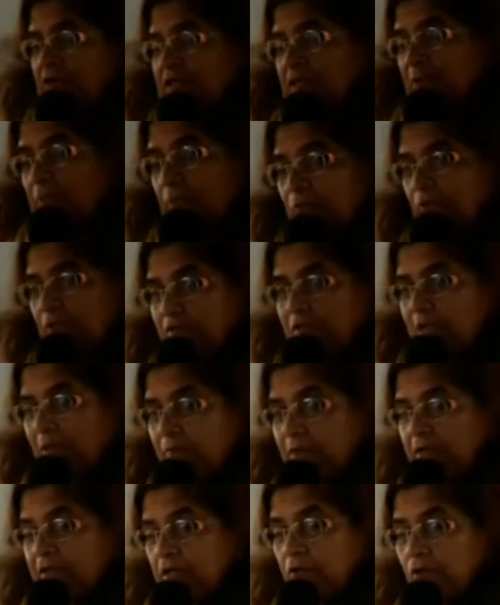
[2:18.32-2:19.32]
se la fue
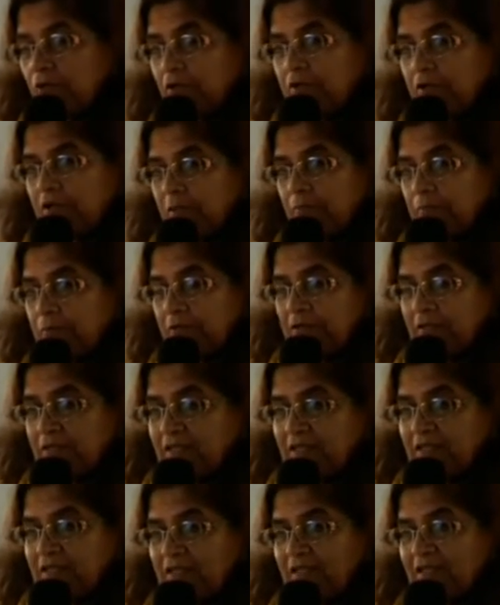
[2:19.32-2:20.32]
comunicando a otro,
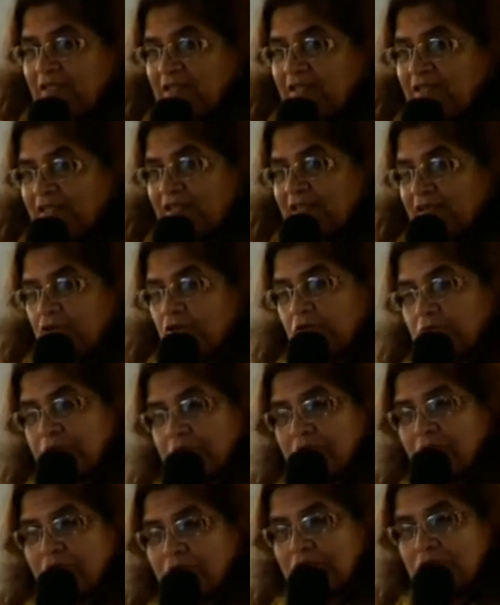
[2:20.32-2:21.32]
a
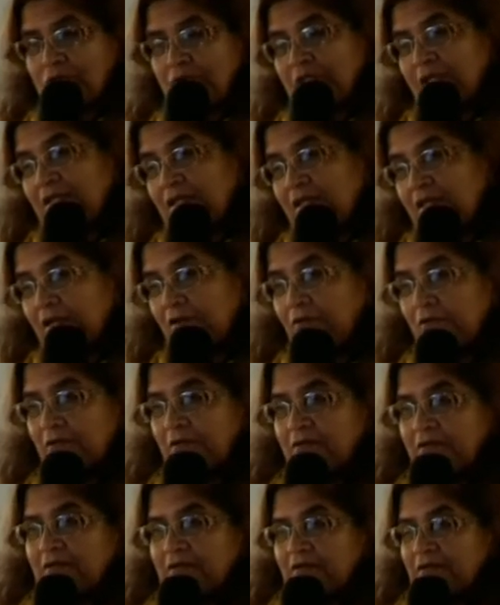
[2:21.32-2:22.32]
familiares, amigos,
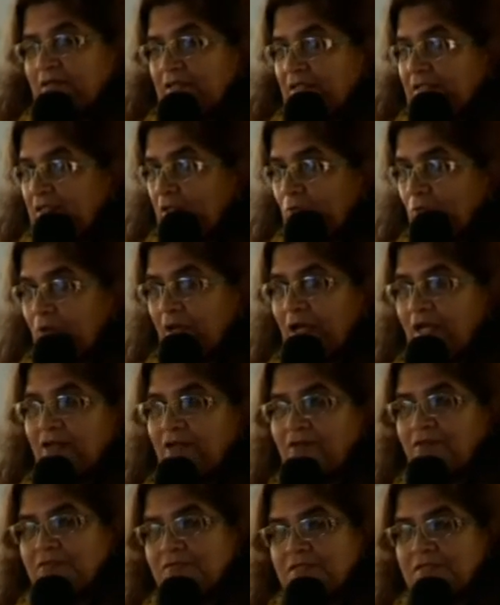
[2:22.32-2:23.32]
vecinos, compañeros de
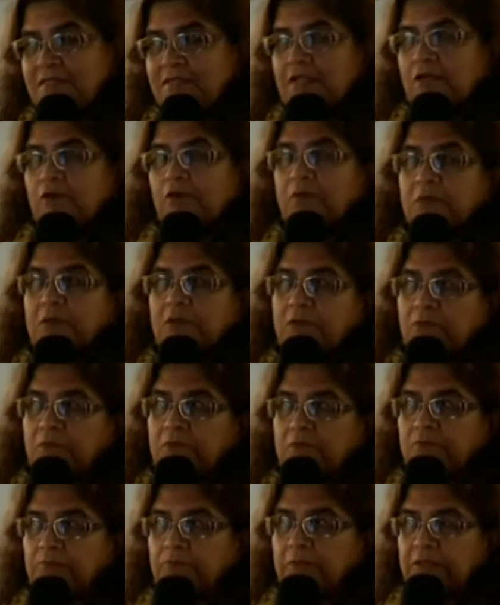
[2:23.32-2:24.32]
trabajo. Ese
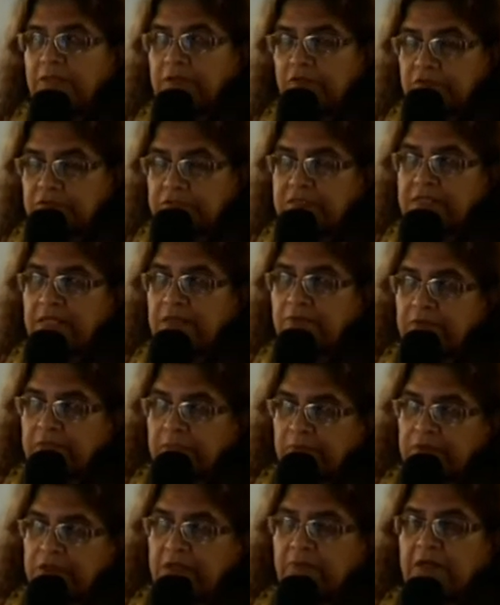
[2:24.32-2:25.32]
tiempo era
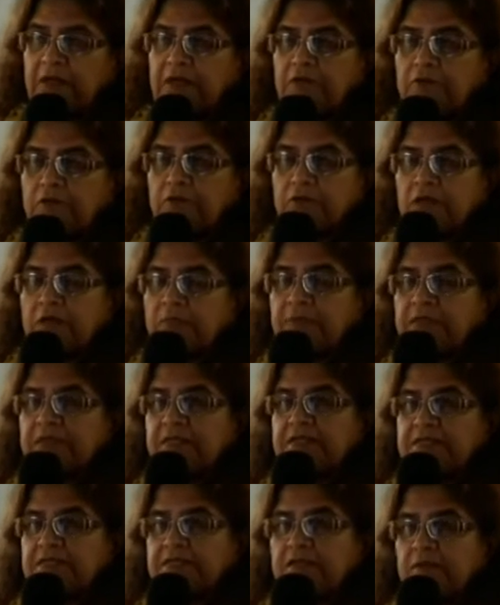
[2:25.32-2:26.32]
espléndido en, en
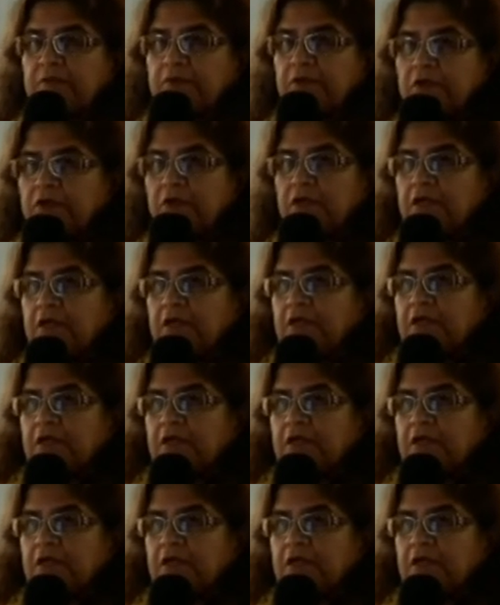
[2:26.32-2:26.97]
fábricas.